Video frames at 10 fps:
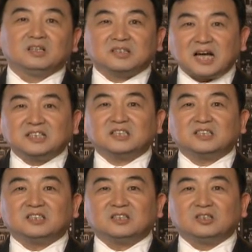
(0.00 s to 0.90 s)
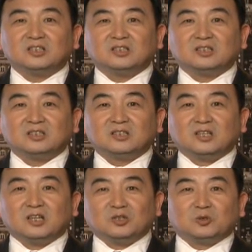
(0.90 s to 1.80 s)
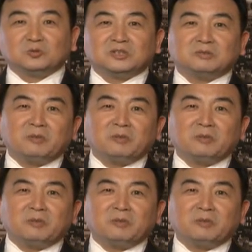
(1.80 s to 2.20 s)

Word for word: 但是，从